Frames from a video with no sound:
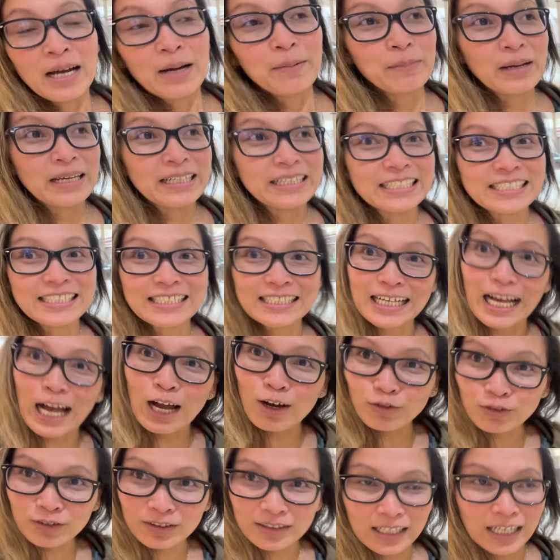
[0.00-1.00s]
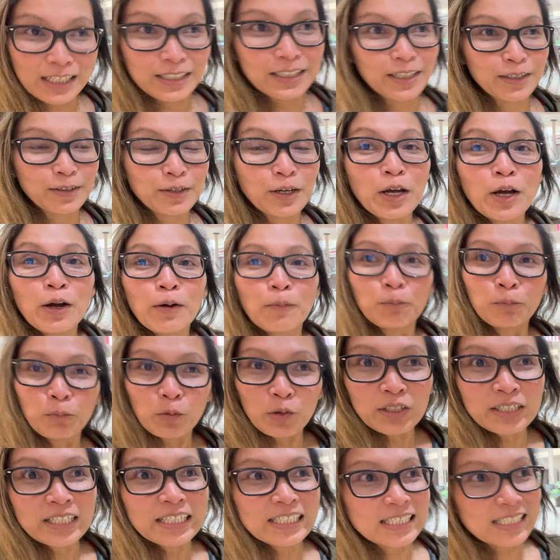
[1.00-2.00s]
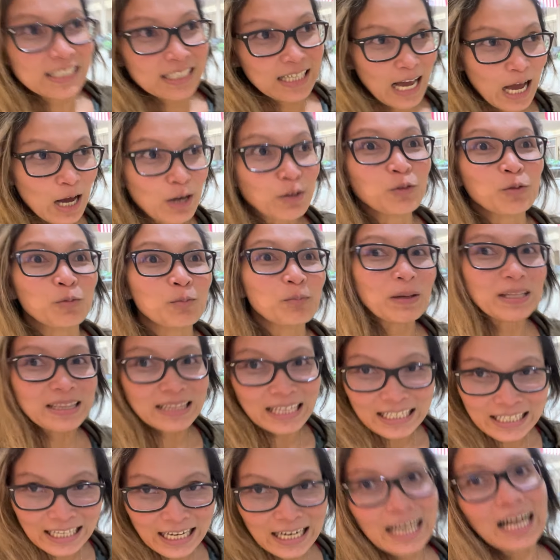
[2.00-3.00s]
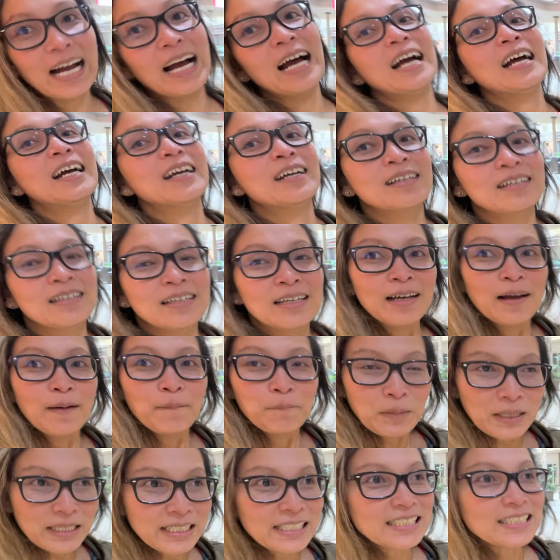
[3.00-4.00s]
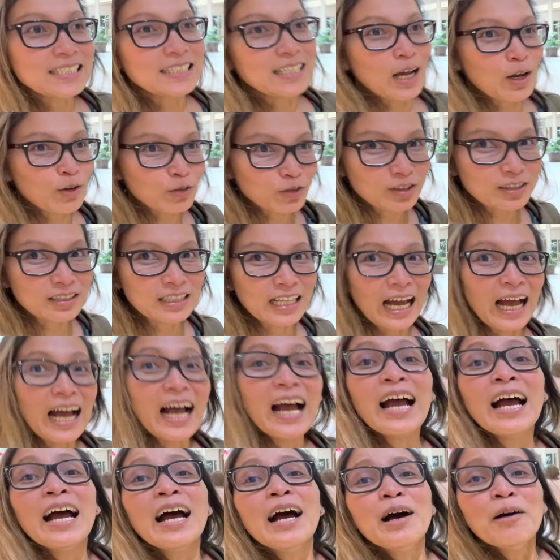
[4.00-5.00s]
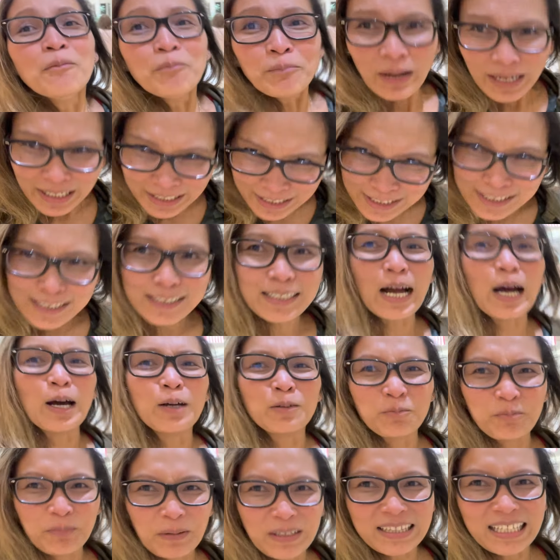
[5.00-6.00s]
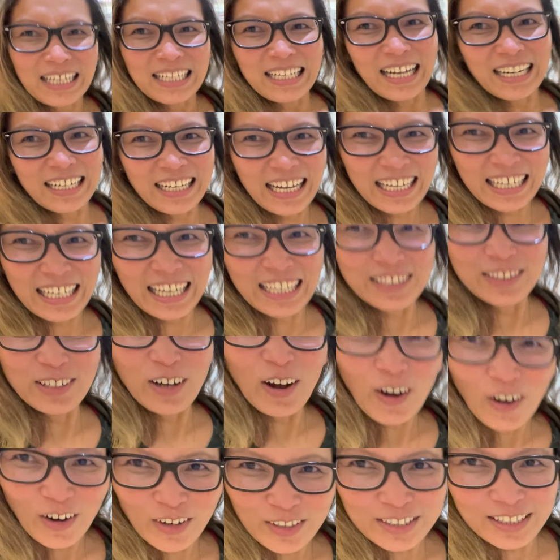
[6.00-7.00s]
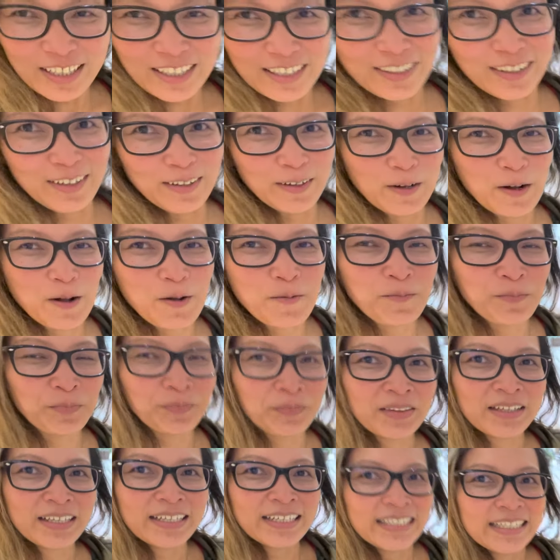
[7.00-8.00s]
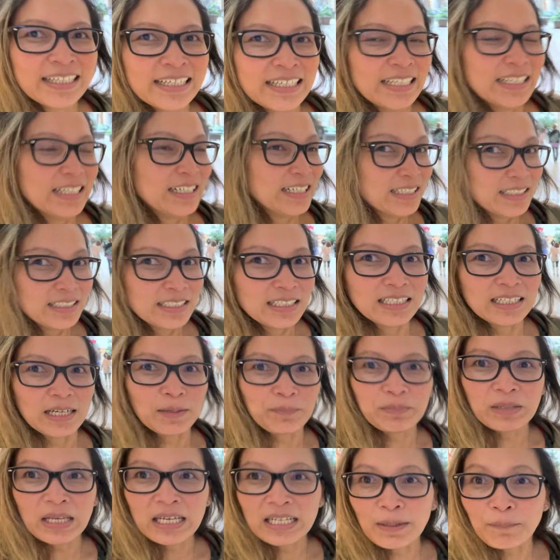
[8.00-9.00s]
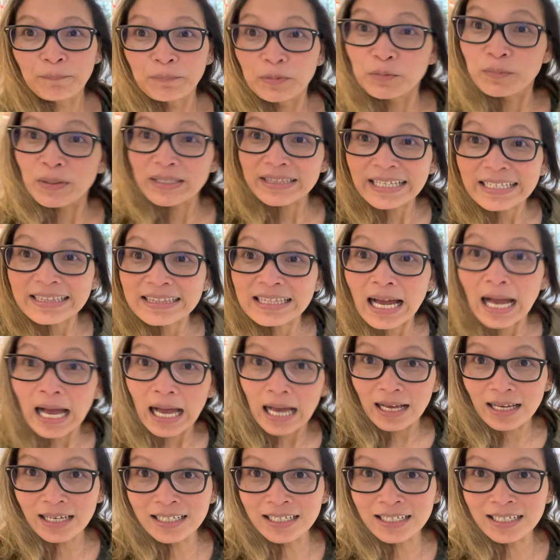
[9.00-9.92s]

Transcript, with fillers: may discount na din, more discount pa talaga. May discount na, may discount pa talaga, ganun. Oh. Hirap na hirap yung matanda.